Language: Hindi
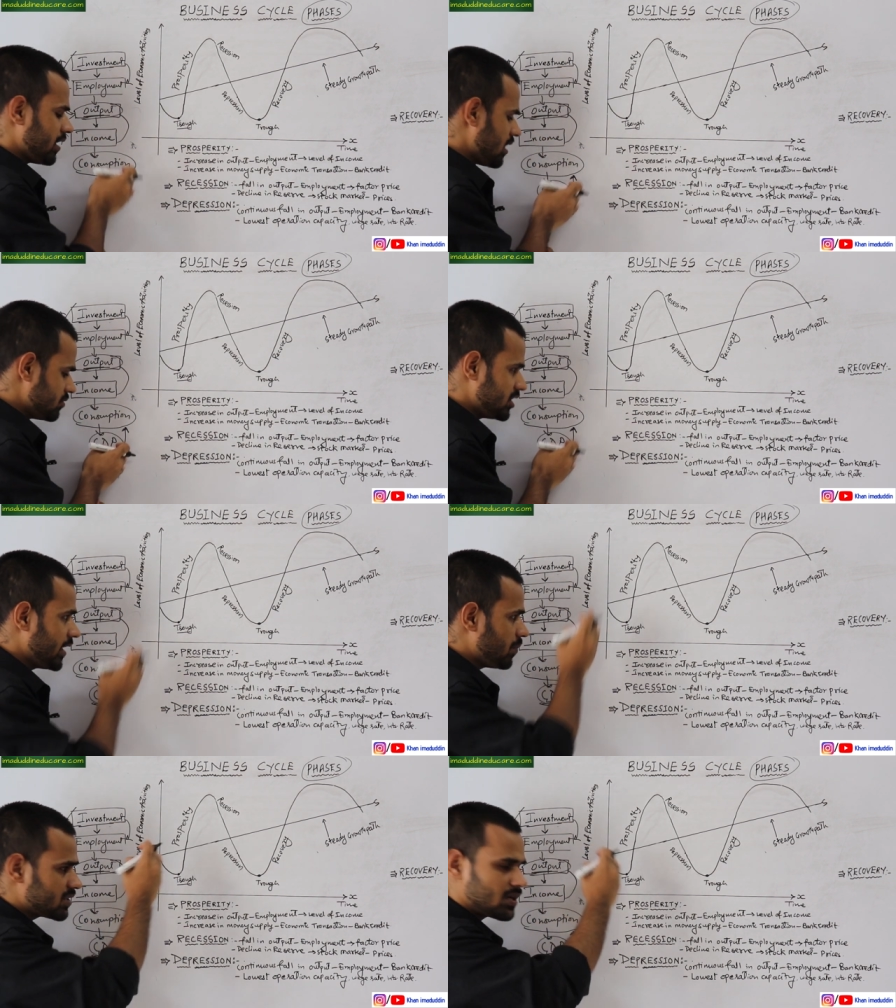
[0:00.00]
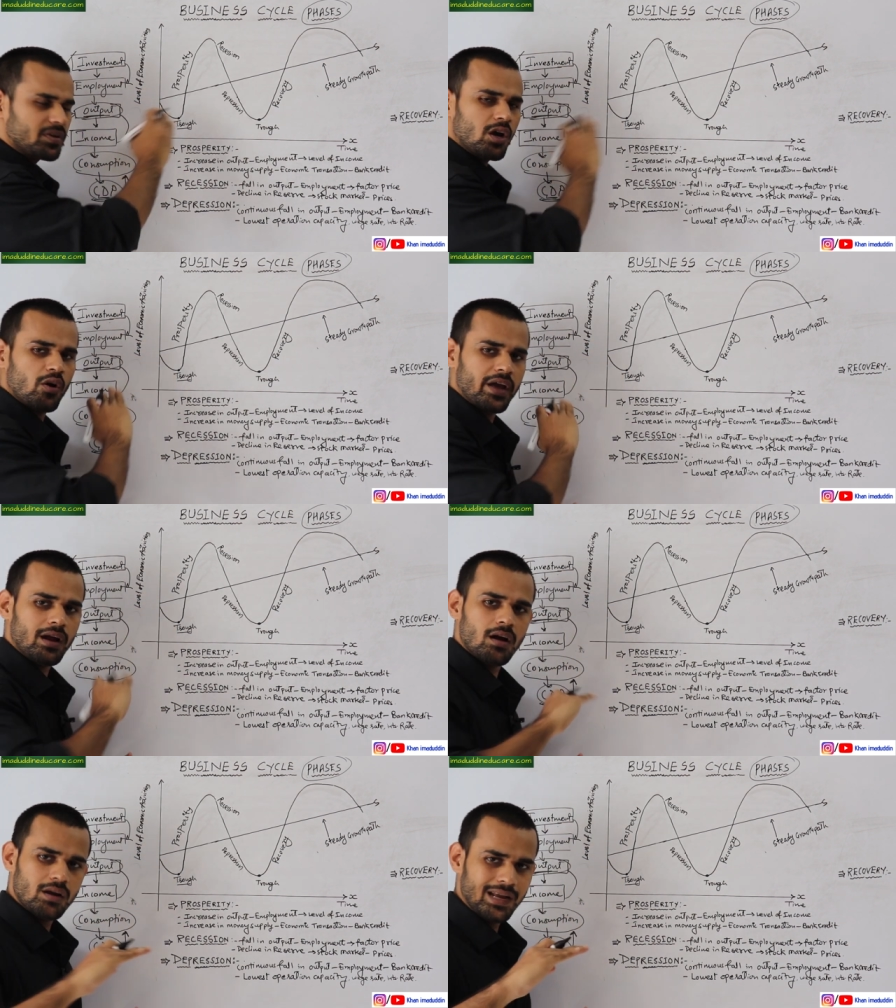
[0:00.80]
इनकम जीडीपी सब क्या हो गया
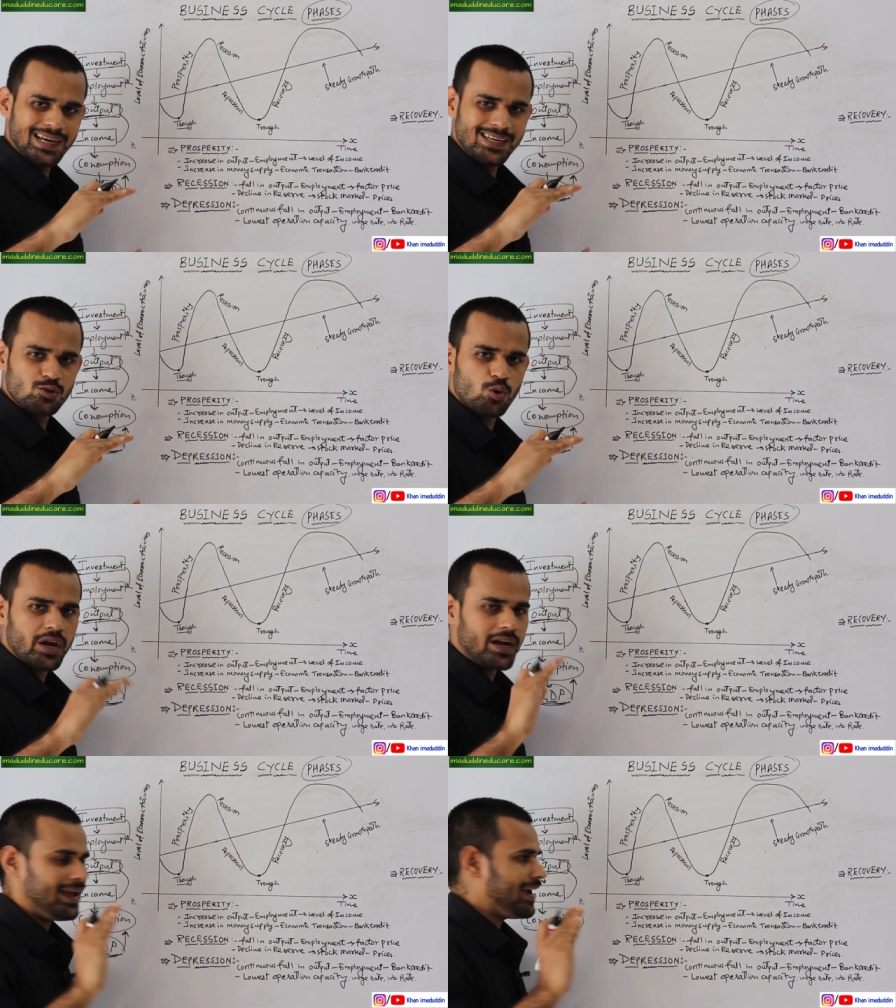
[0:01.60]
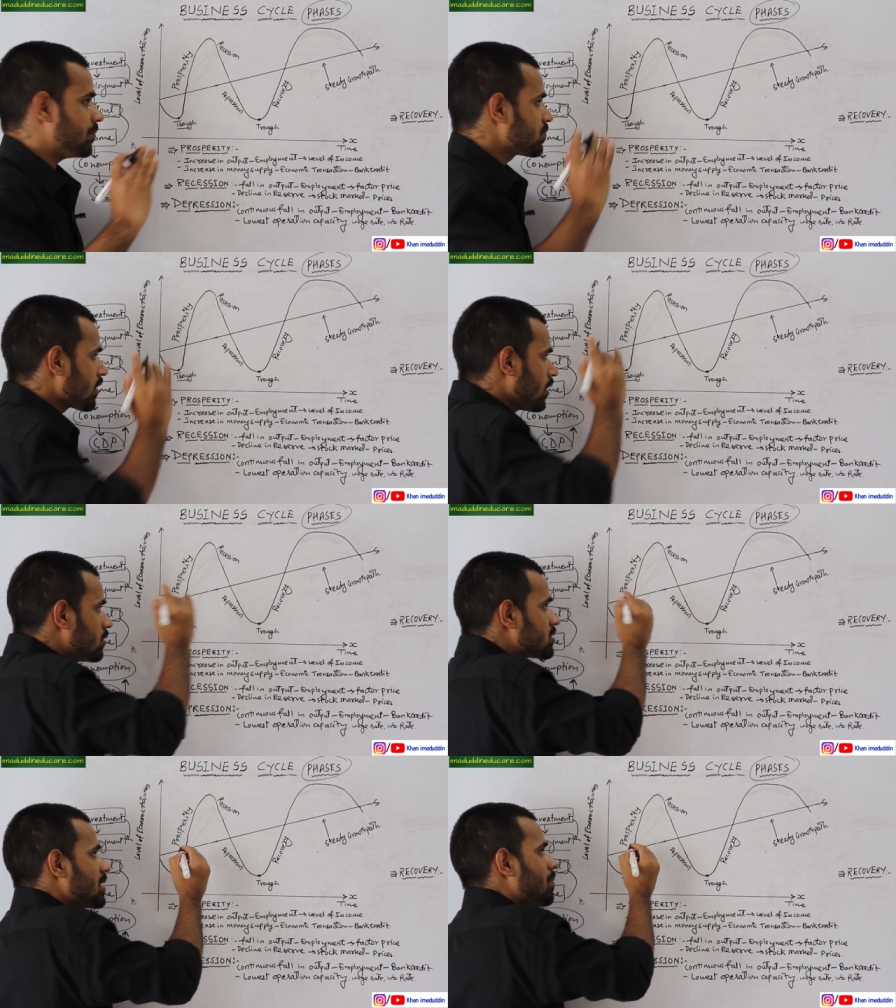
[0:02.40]
डिक्रीज हो गया ठीक है
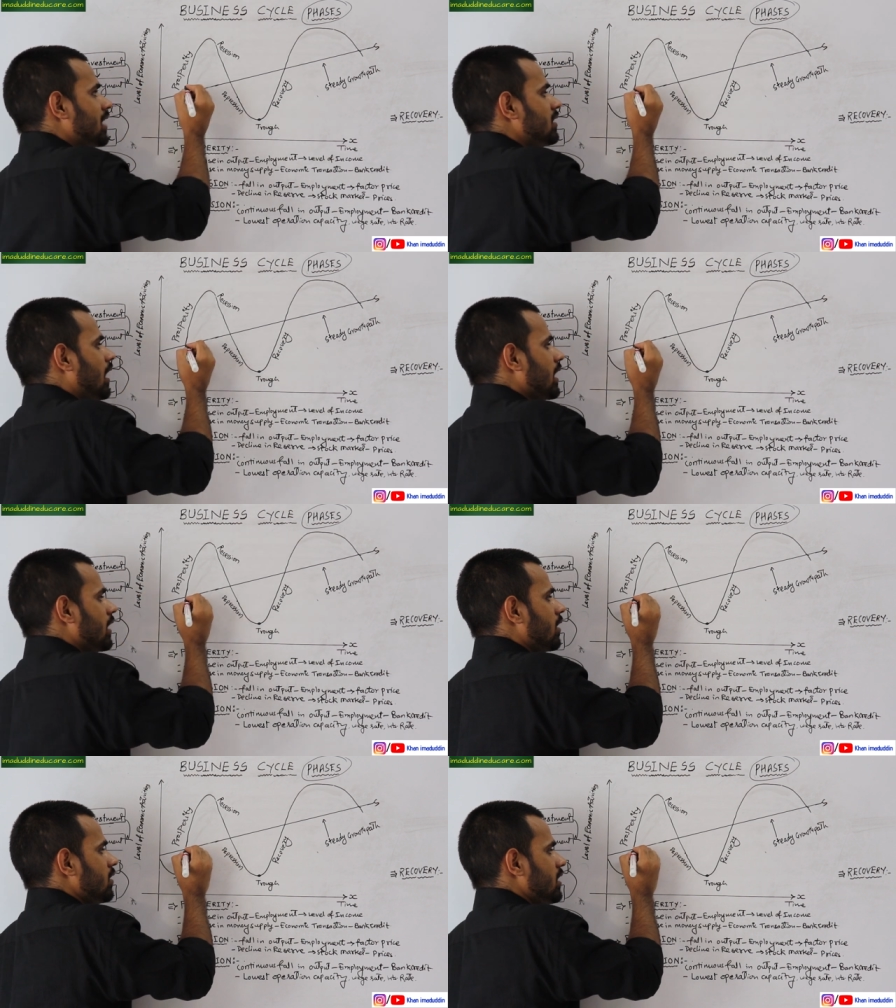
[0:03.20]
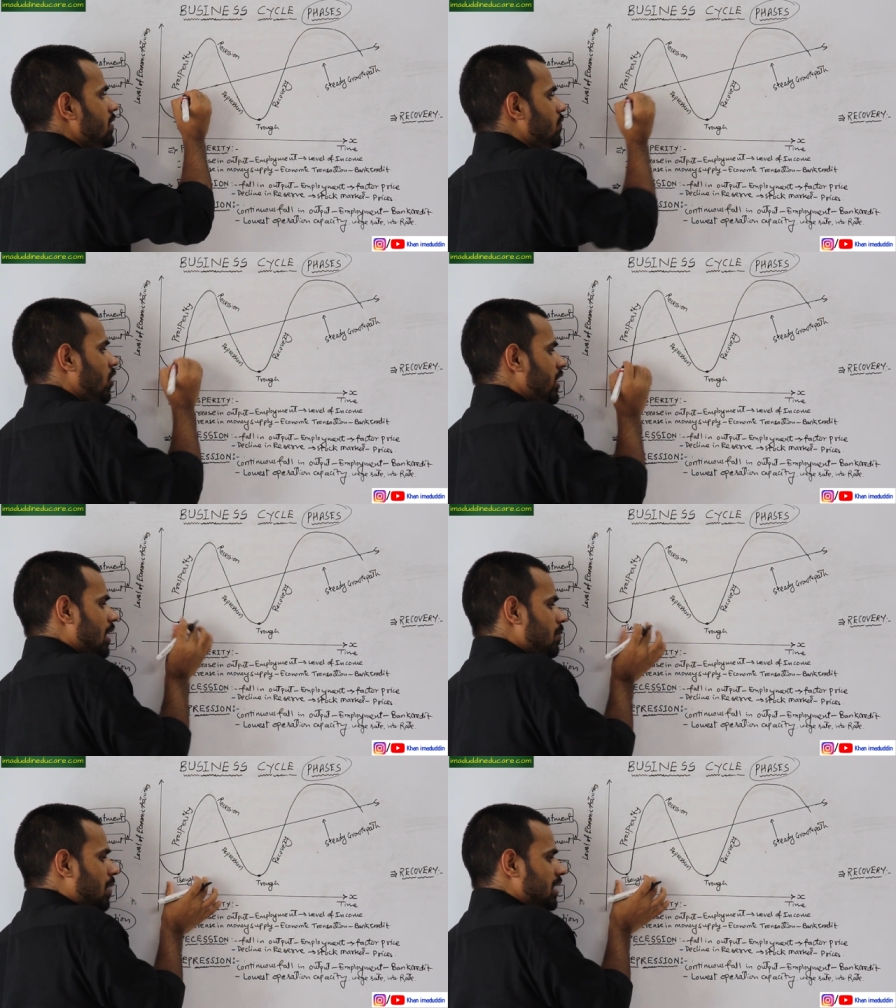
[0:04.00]
उसके बाद अगर ये पॉइंट
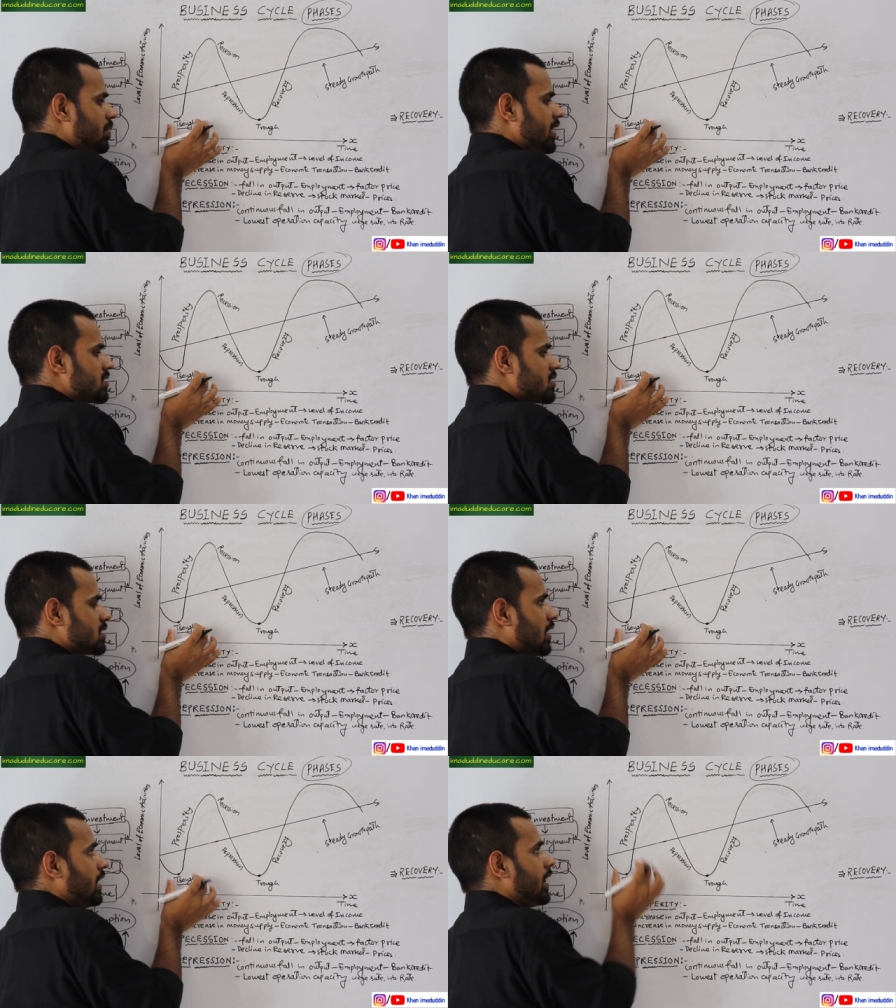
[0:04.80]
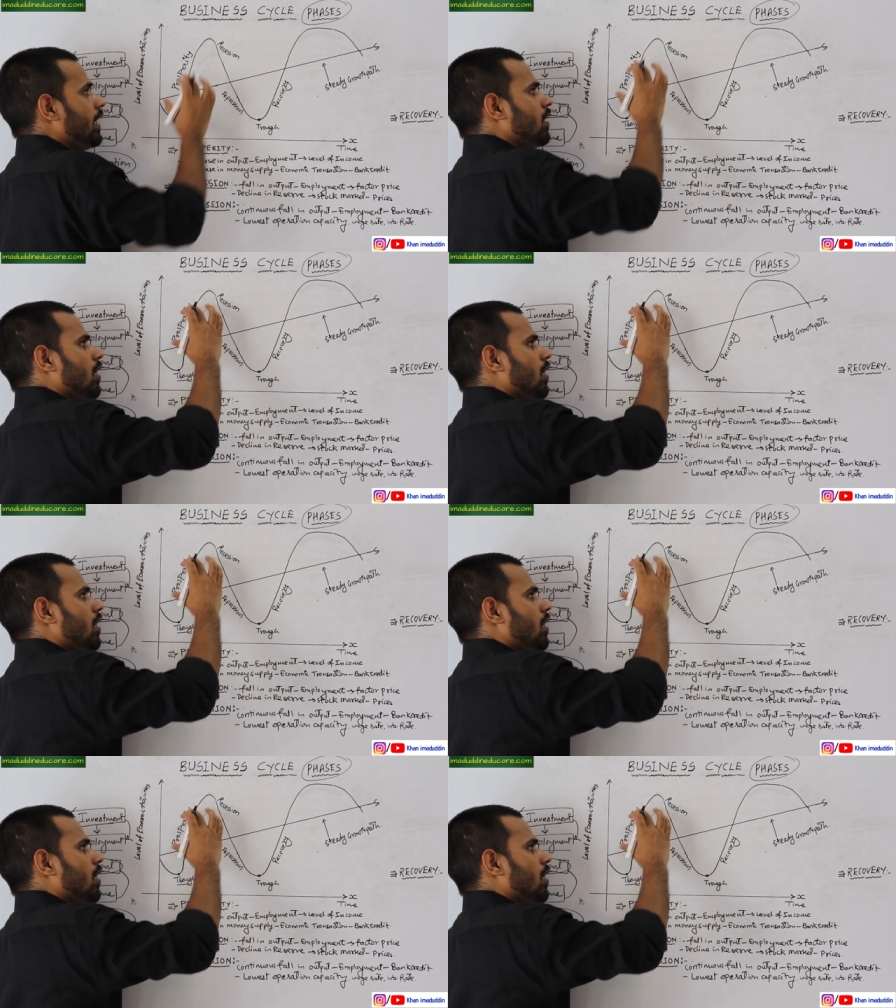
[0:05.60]
हम बाद में डिस्कस कर लेंगे